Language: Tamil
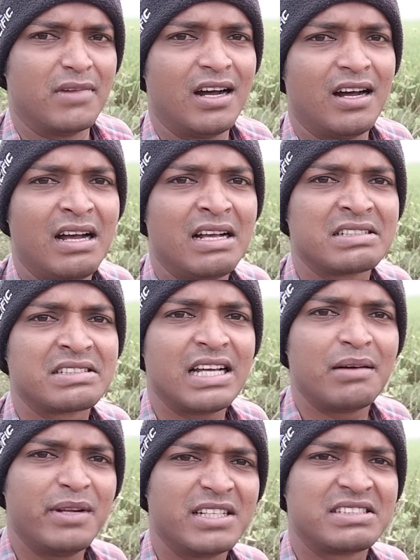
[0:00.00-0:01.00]

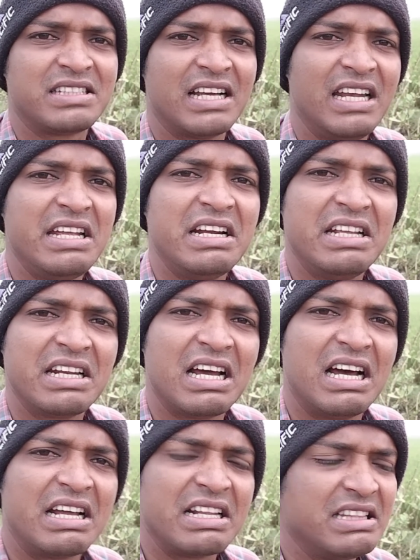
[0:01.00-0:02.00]
மாதம் அப்படியே சளி
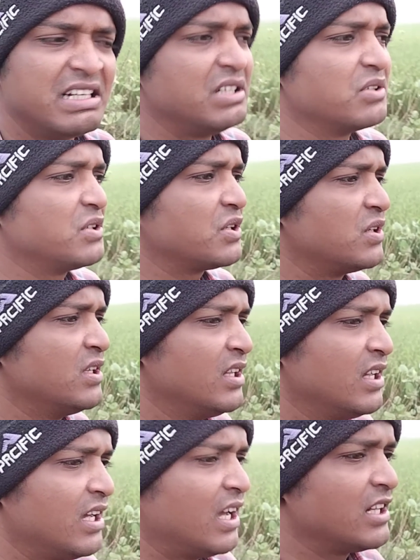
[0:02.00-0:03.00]
கிளியெல்லாம் அறுத்துக்கிட்டு வந்துடும்
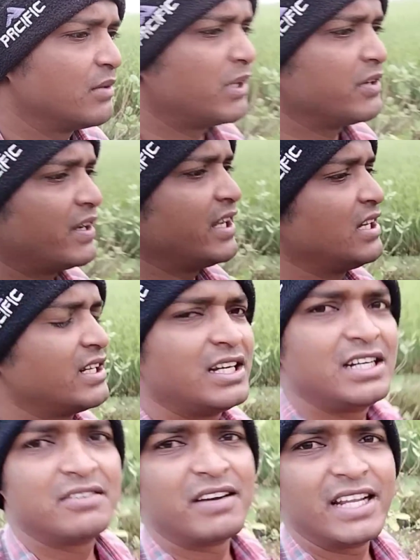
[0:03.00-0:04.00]
அந்த மாதிரி வயல்
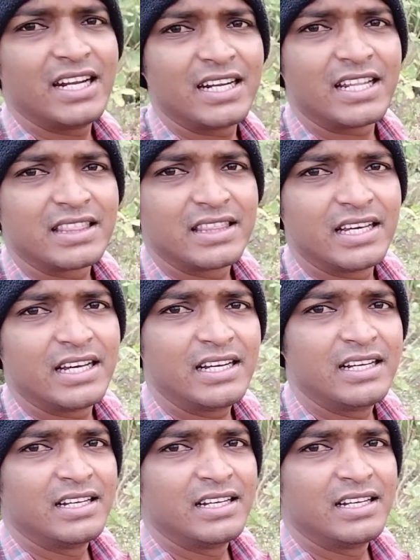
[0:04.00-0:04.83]
நண்டு வயல் நத்தை